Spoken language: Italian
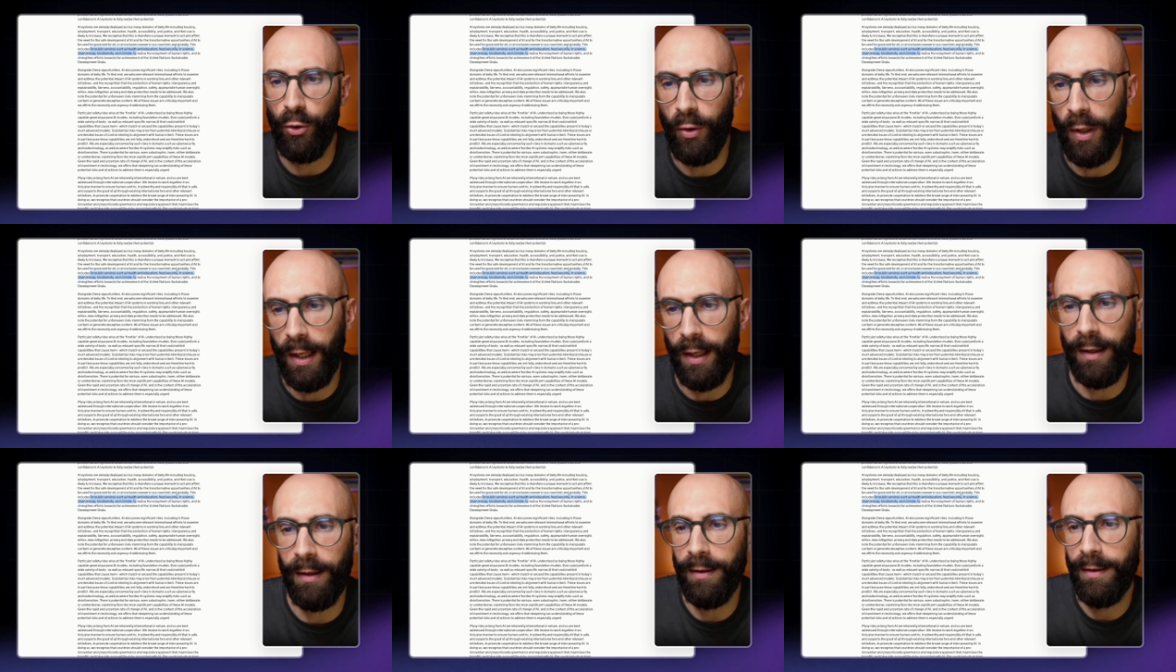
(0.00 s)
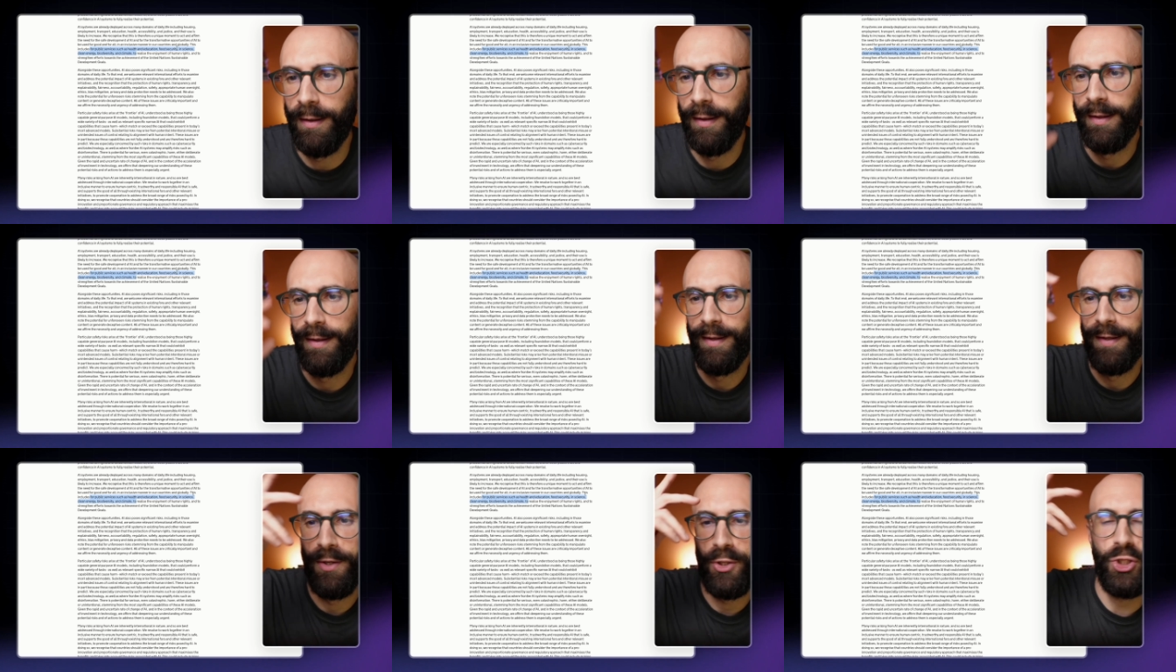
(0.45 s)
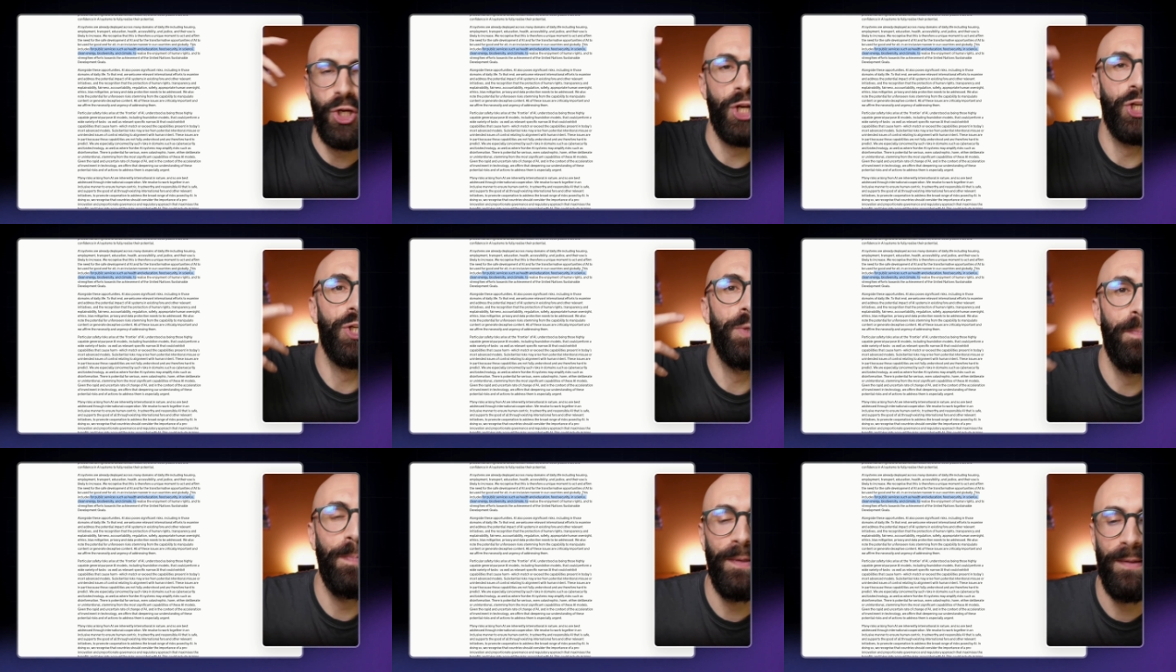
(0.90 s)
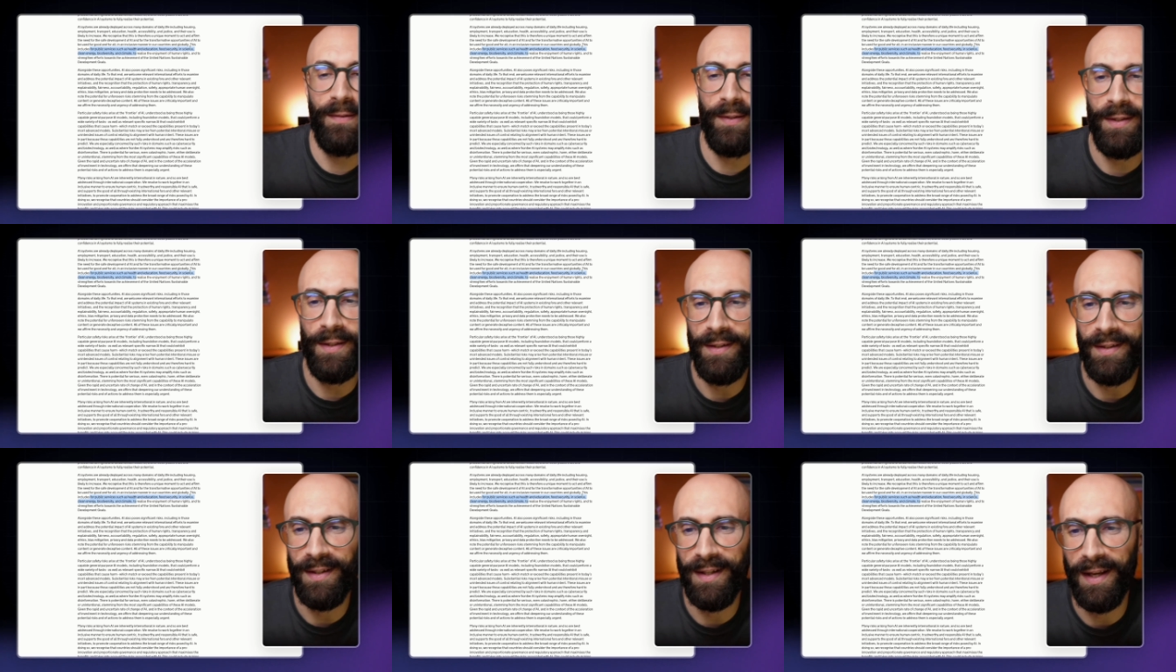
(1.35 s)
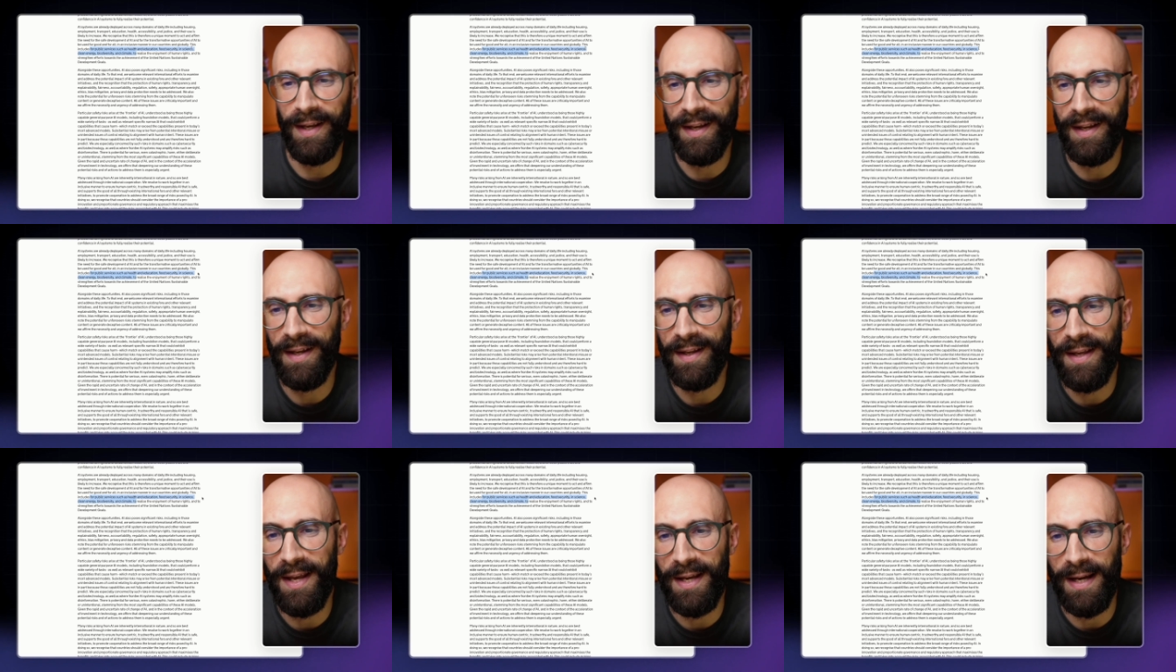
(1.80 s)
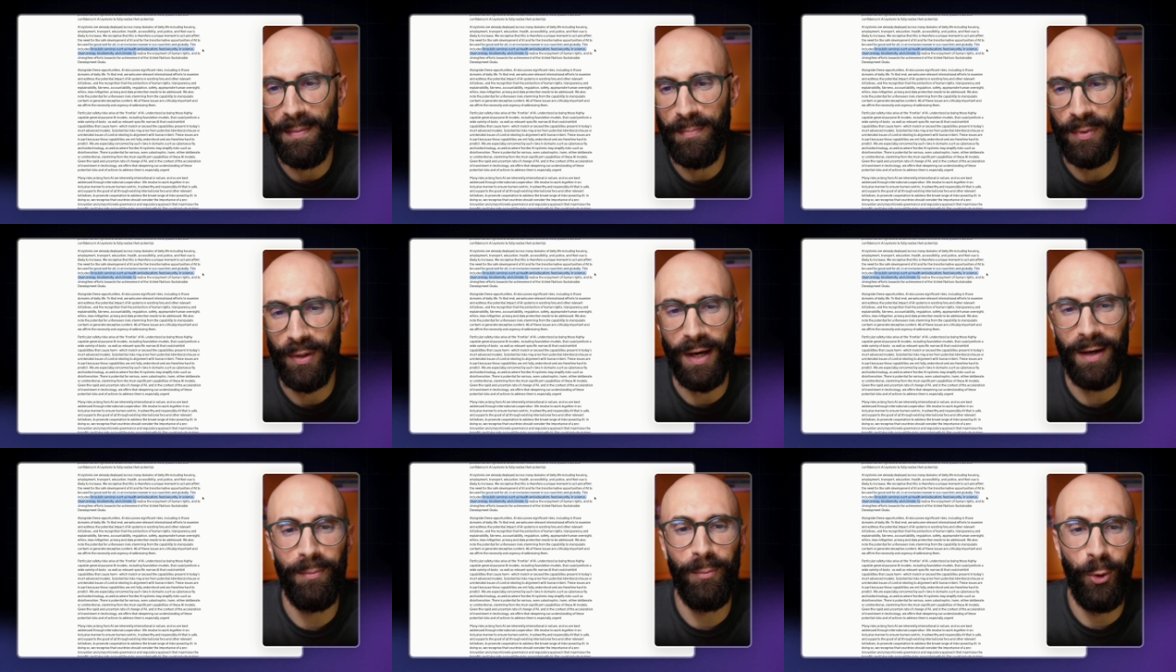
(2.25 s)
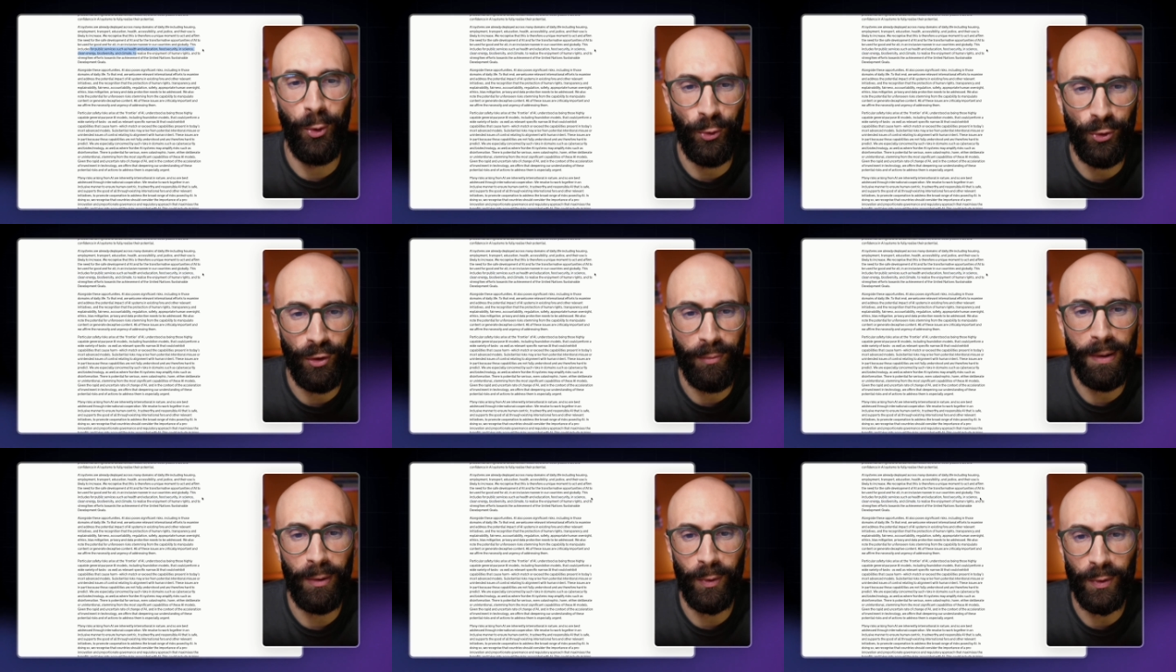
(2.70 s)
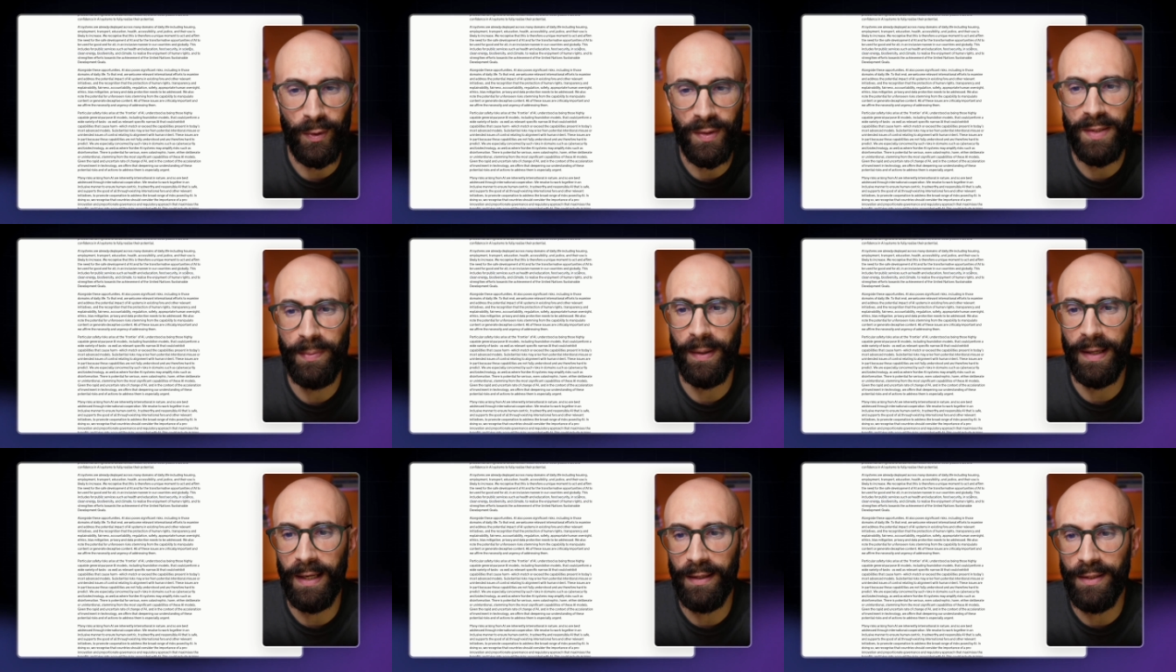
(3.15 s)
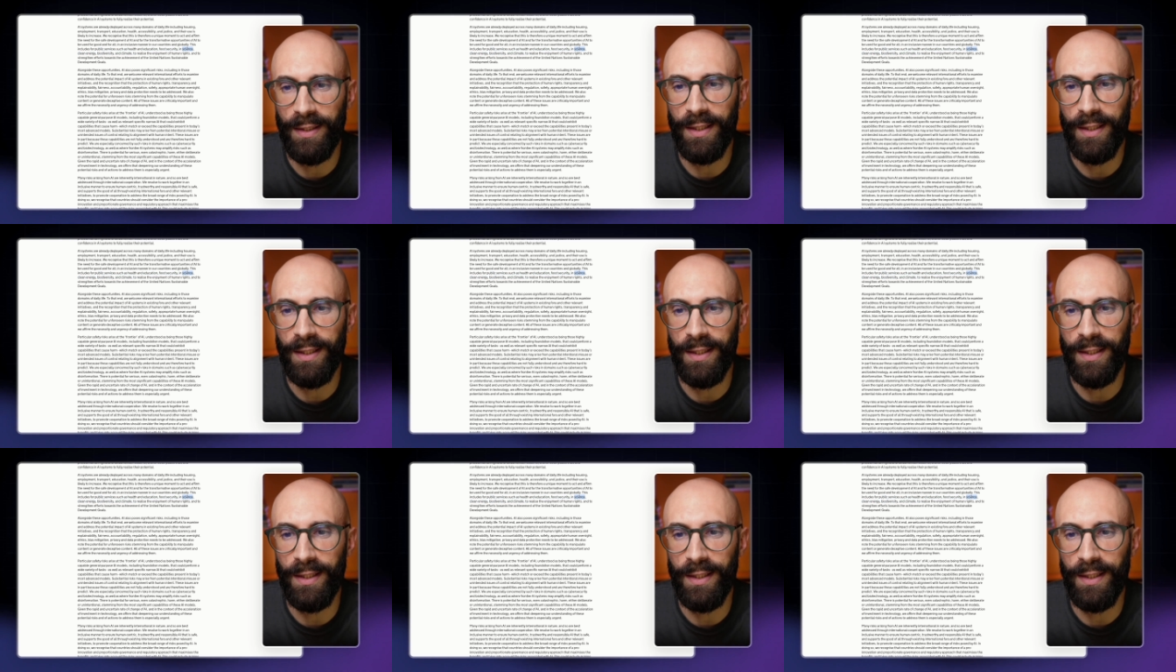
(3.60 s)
Non è già GPT che, che cambierà il mondo, ma quando si parla